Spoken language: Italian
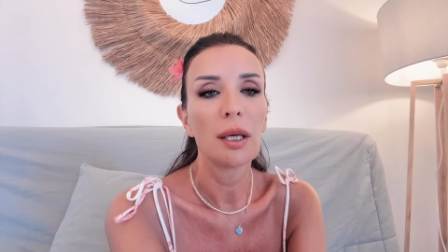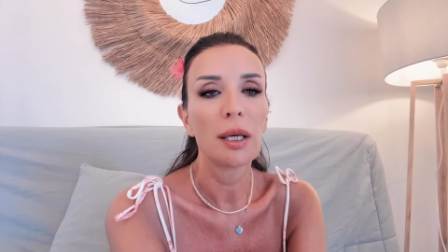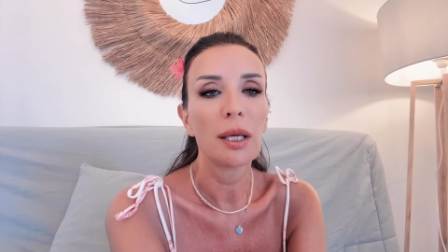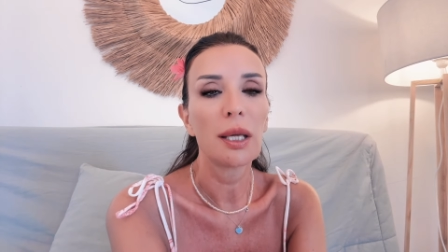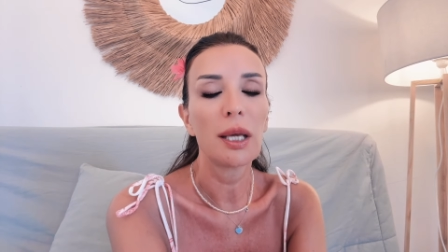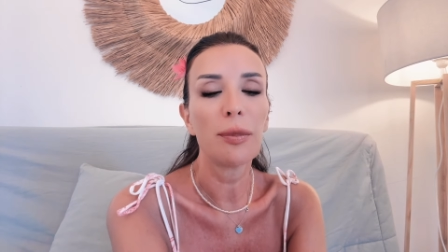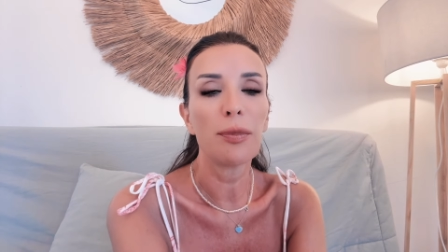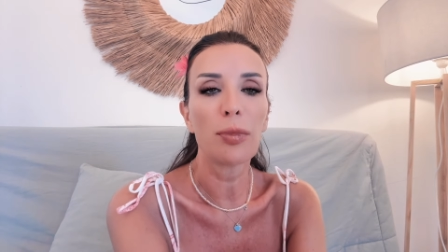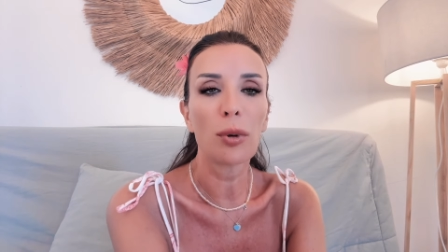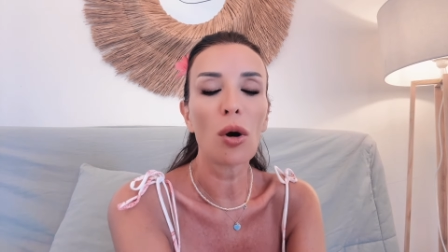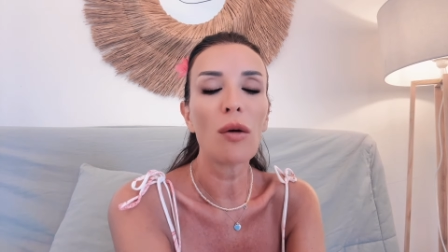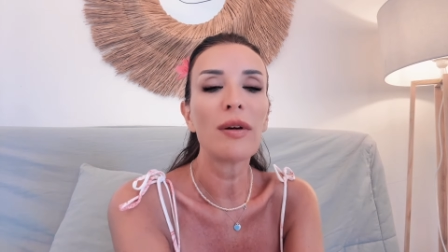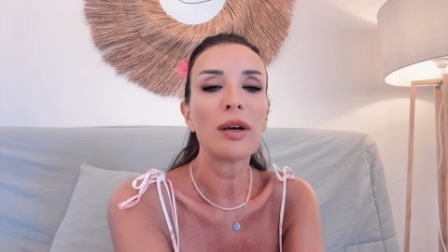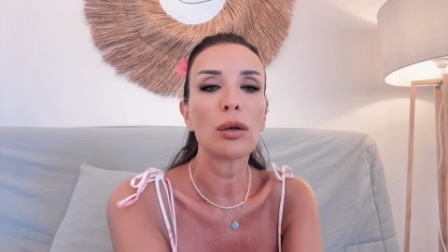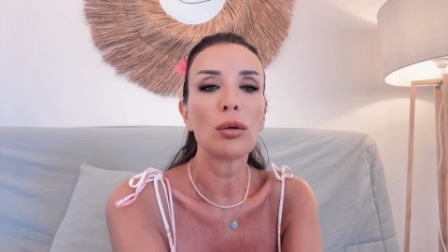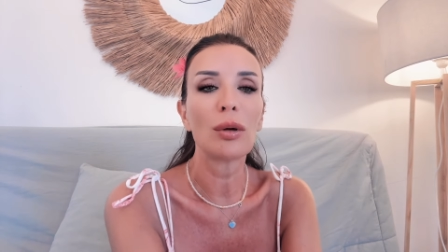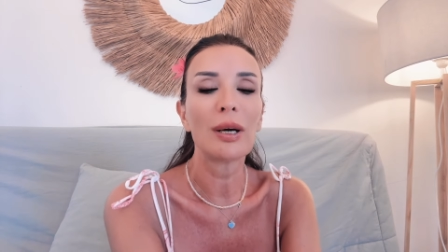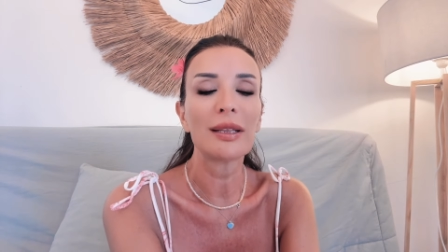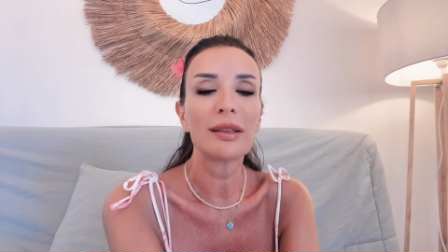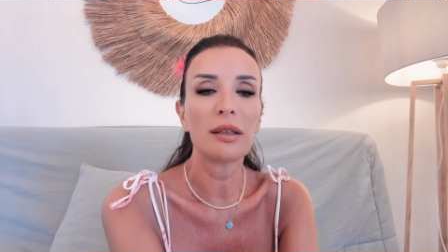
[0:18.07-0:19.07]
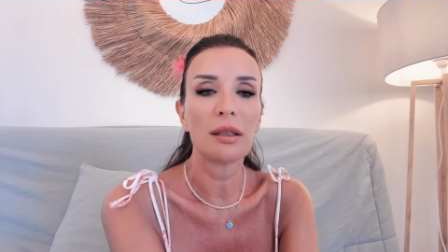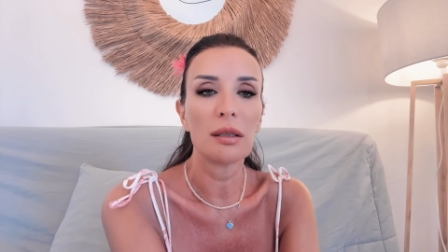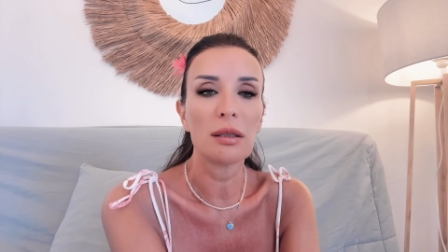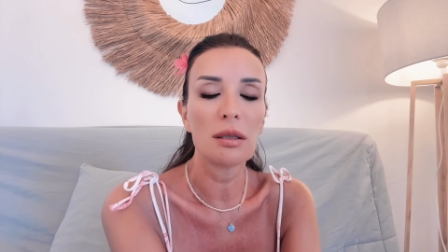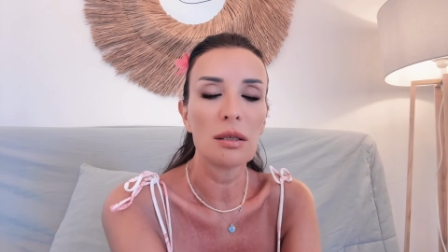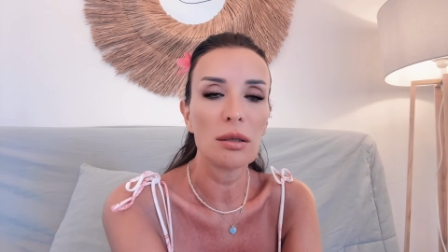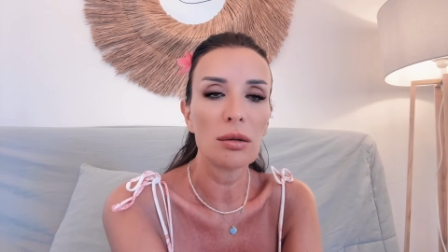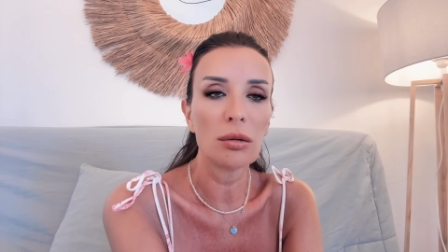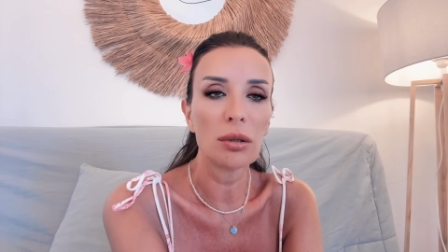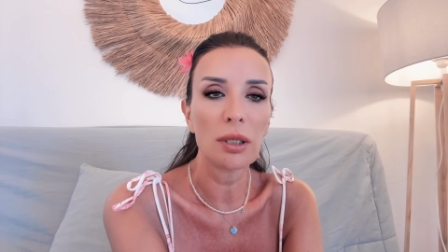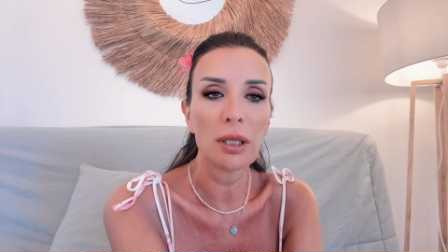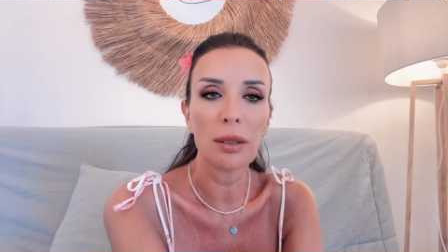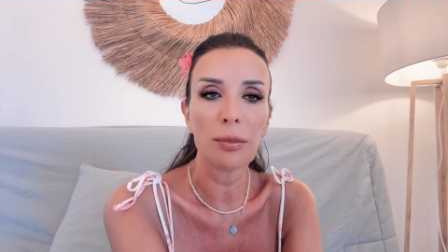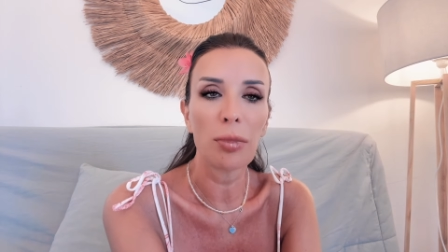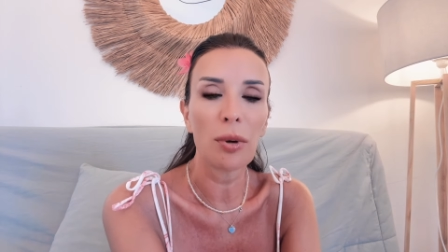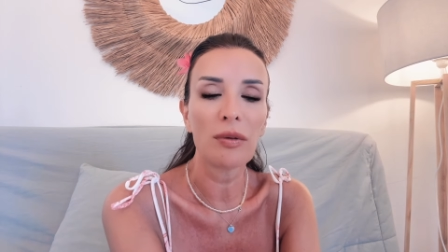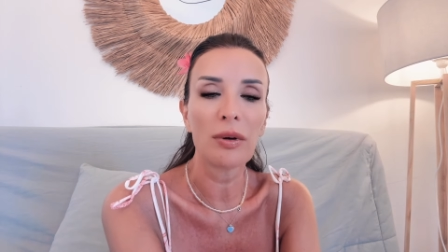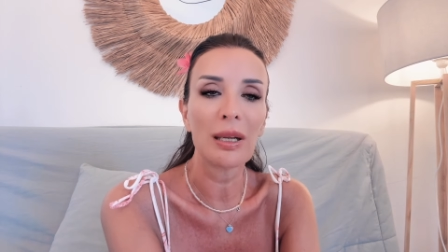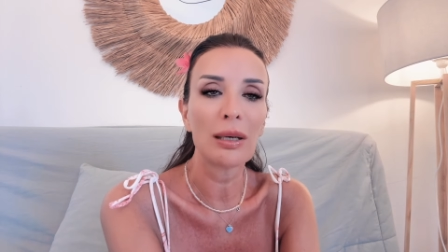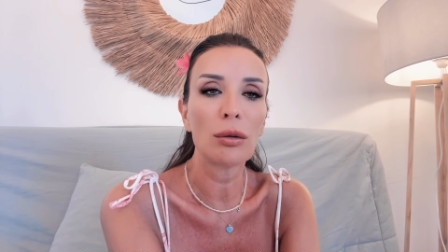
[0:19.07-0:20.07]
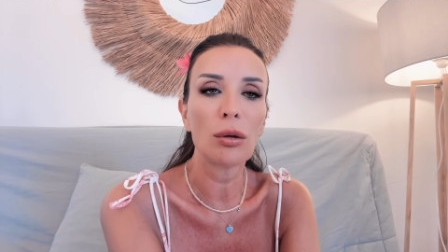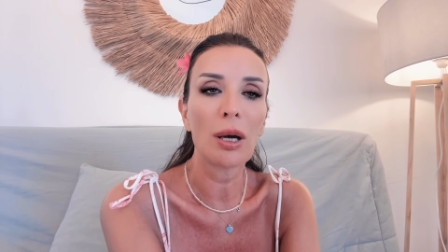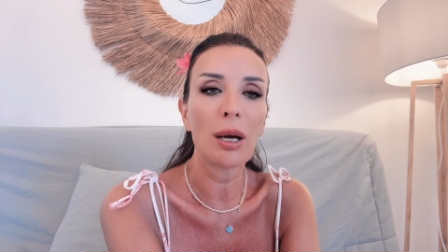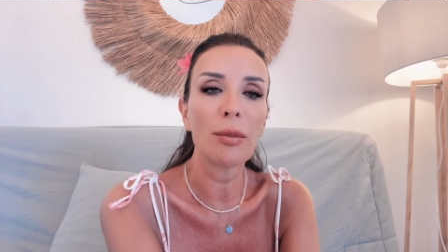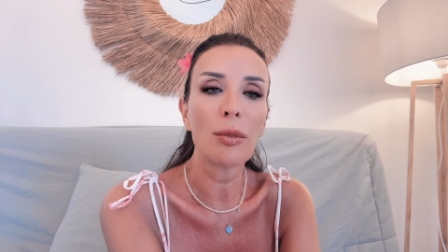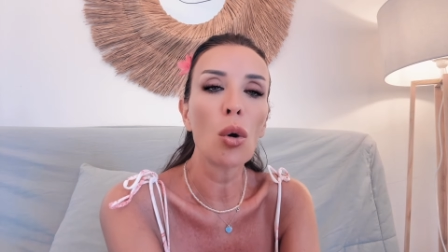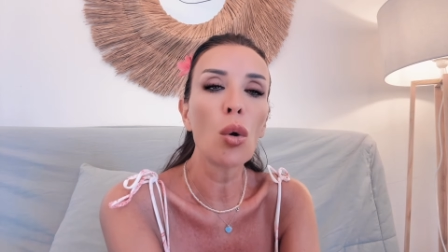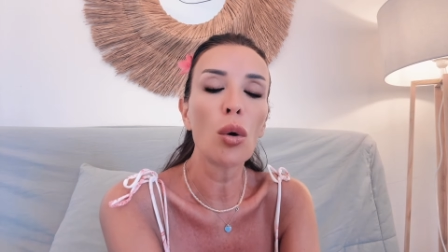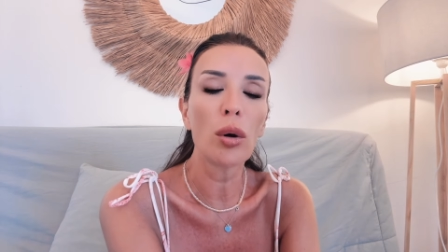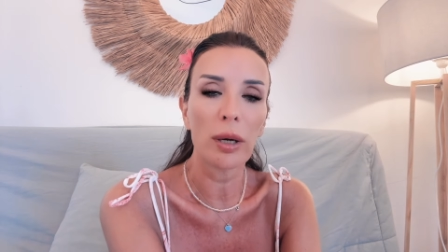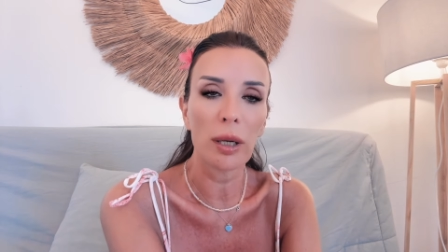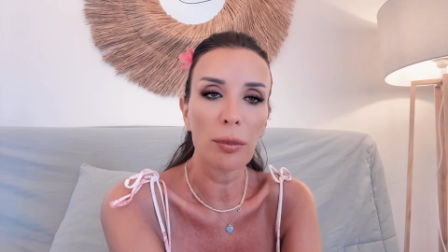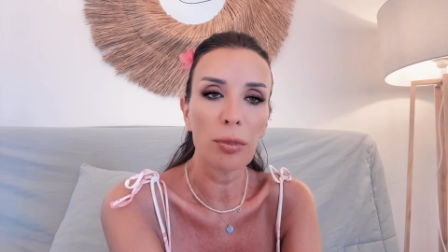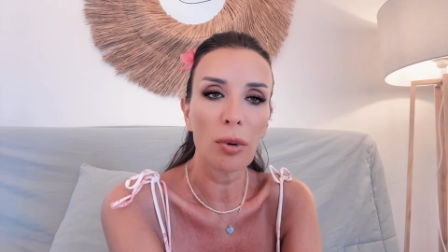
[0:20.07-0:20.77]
che provano attenzioni, provano amore,